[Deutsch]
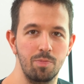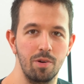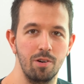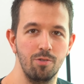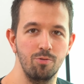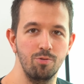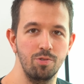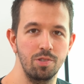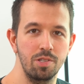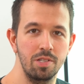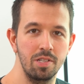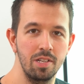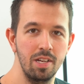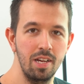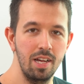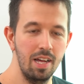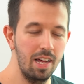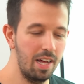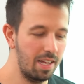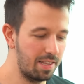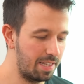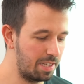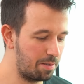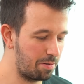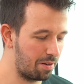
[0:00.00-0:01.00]
bei uns,
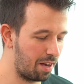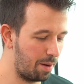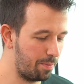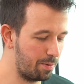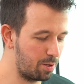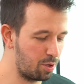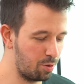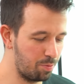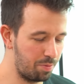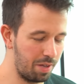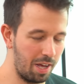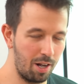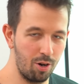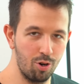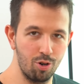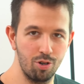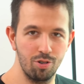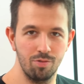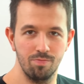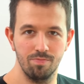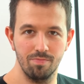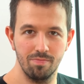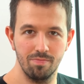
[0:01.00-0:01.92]
deswegen haben wir zum Teil auch